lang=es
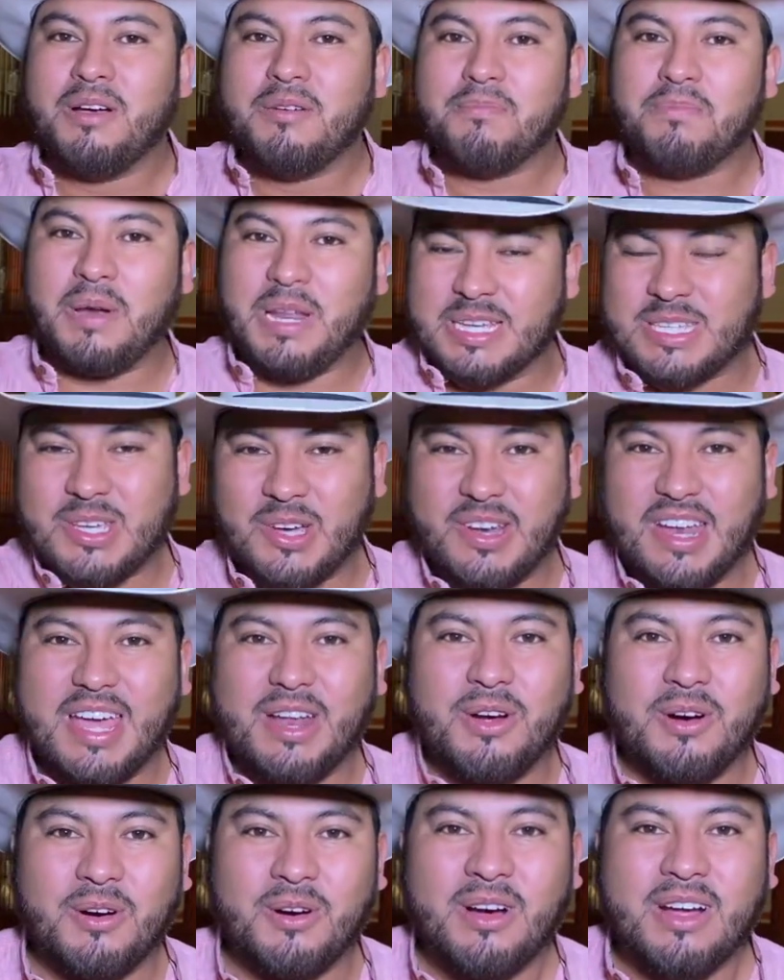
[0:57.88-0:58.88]

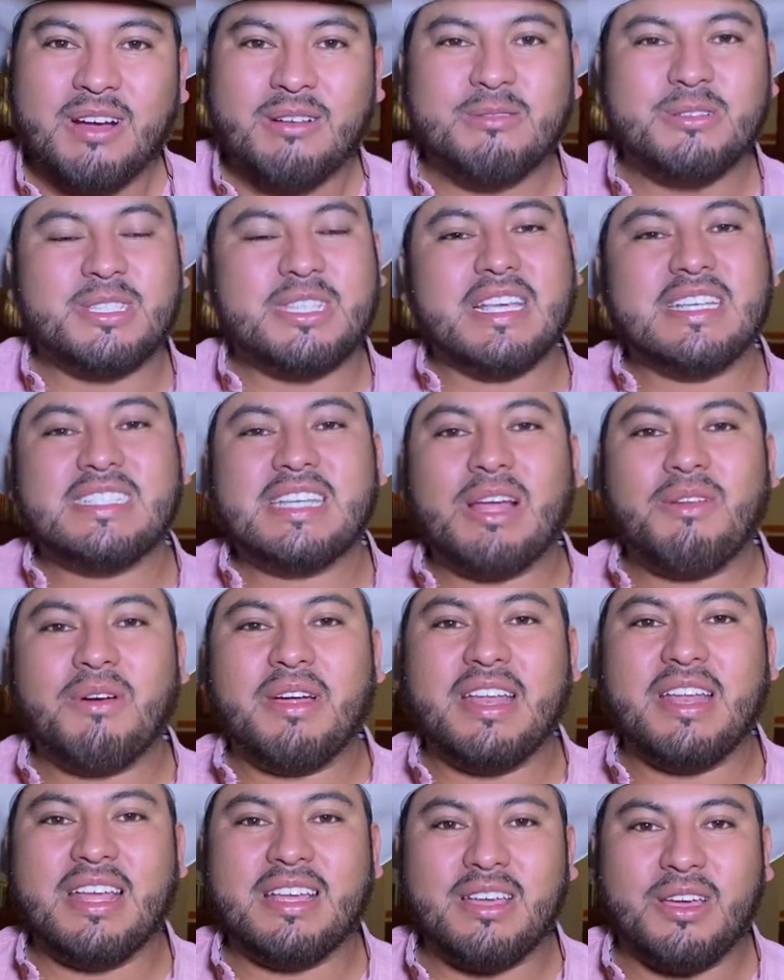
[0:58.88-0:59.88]
Prisionero. Ustedes ya lo
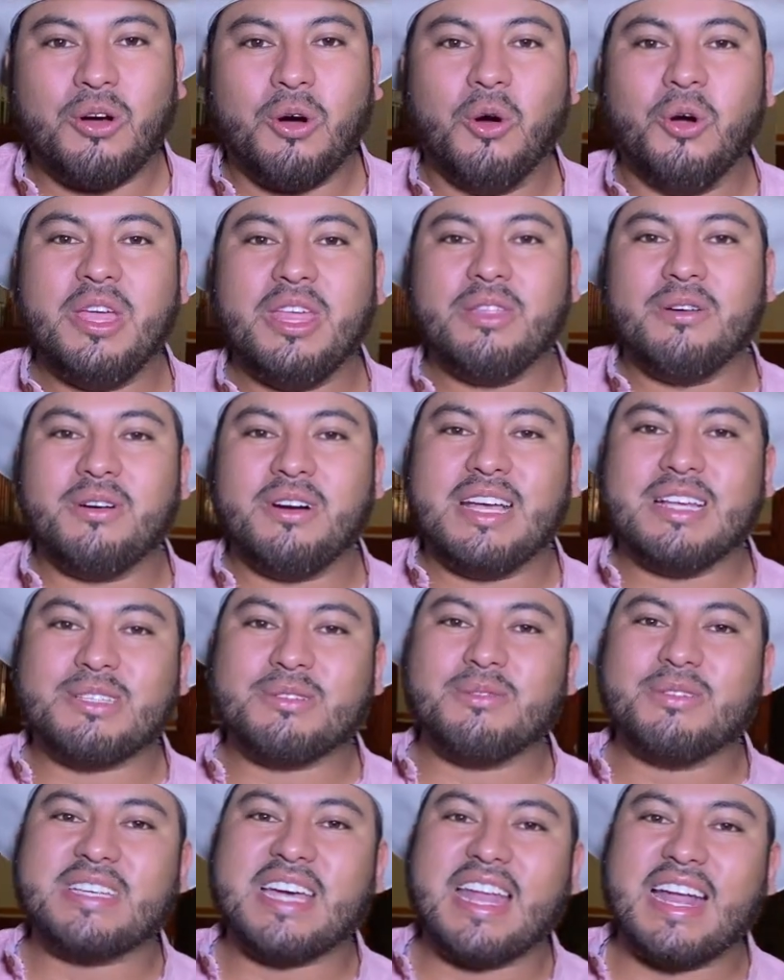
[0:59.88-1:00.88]
han e- oído
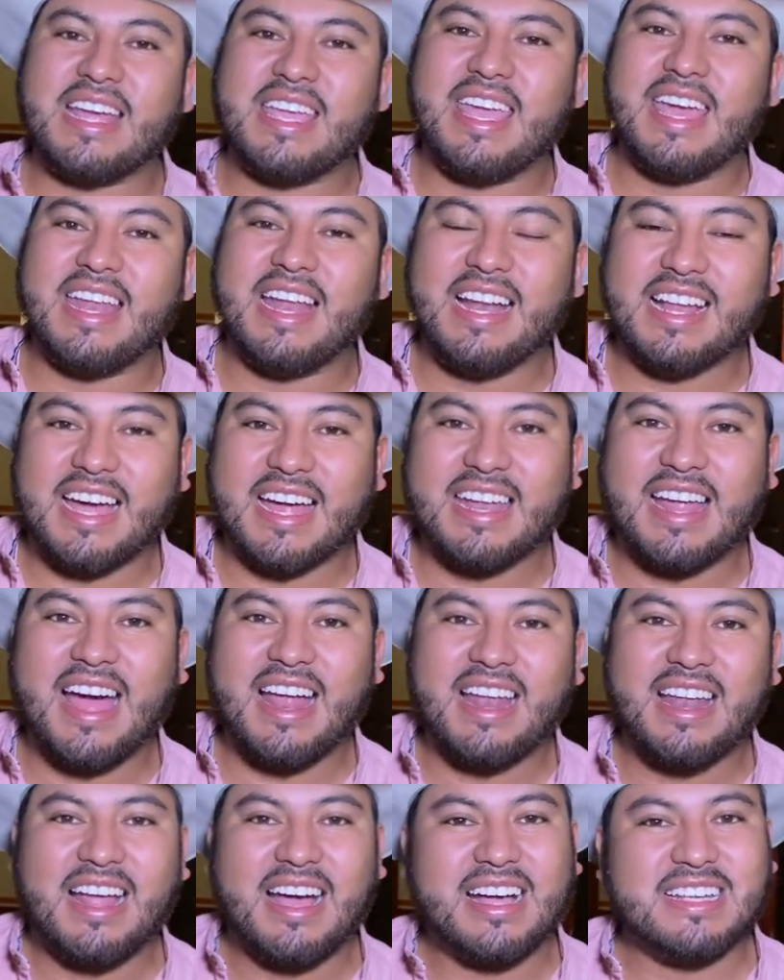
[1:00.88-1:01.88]
escuchar aquí en el
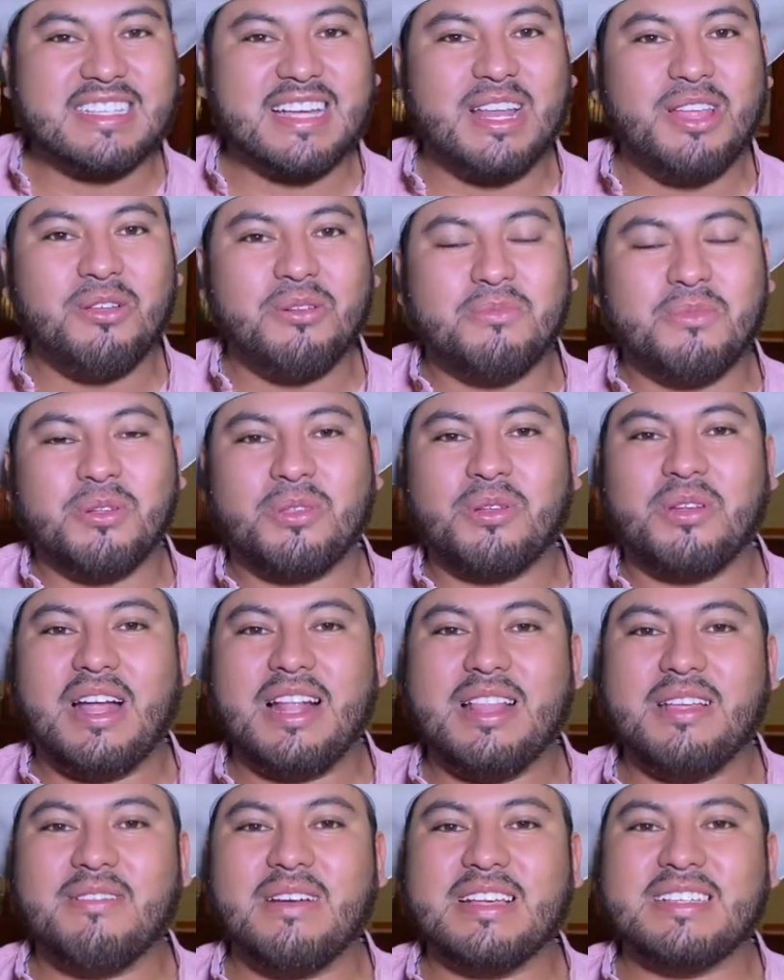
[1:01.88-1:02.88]
canal. Ha salido un
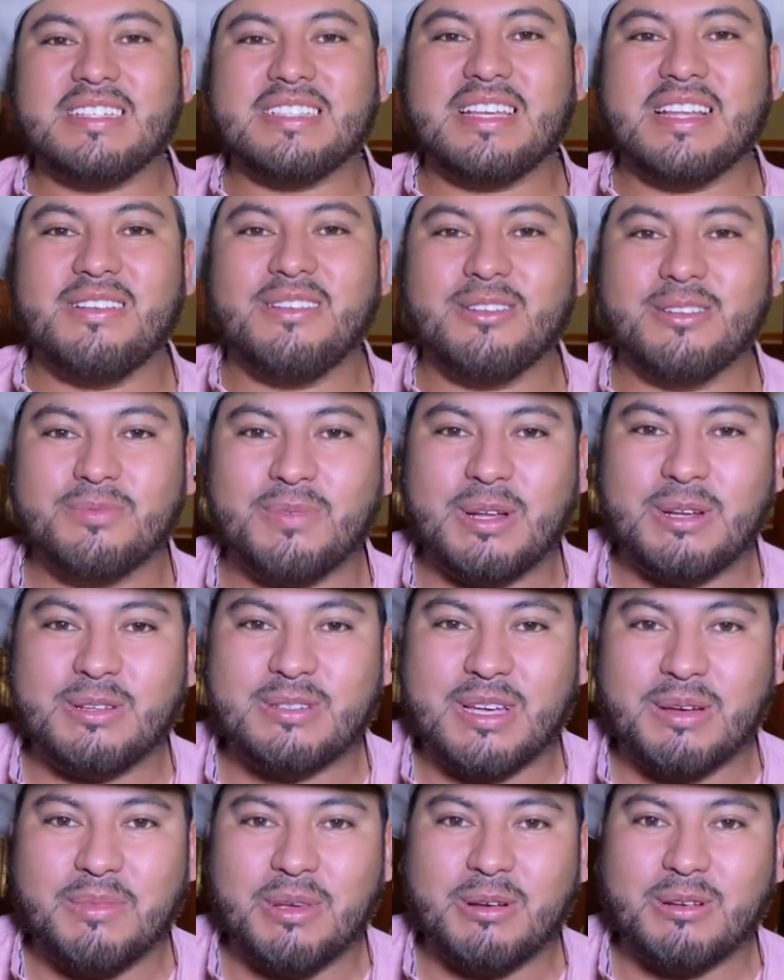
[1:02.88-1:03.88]
montonal de veces los buenos
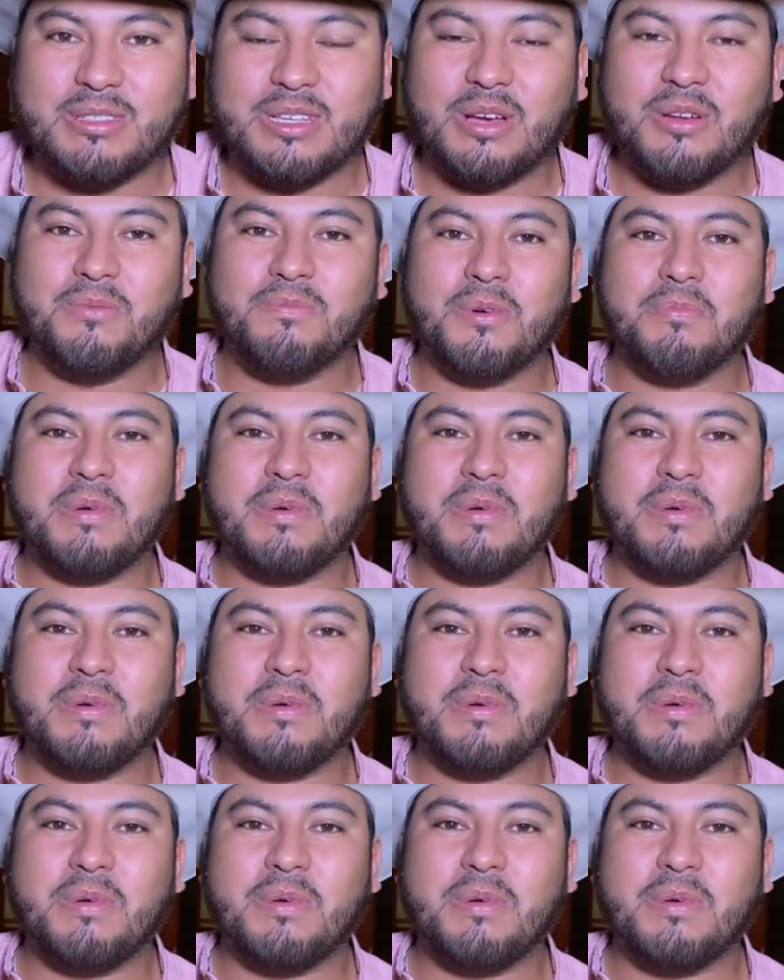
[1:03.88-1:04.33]
amigos del grupo